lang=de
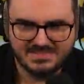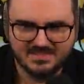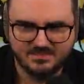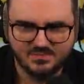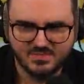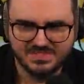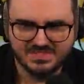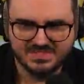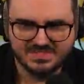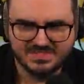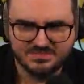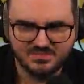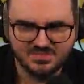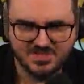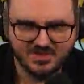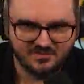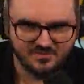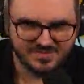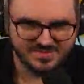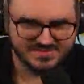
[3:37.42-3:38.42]
muss jetzt, ich muss
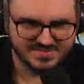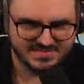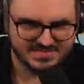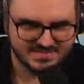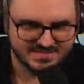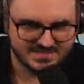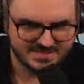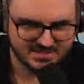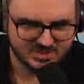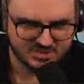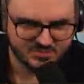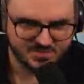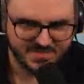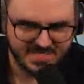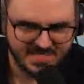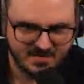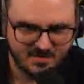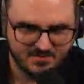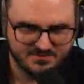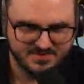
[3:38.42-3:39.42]
aufpassen, dass ich nicht in den Speer
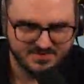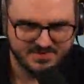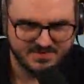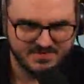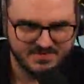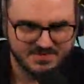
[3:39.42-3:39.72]
laufe, ne?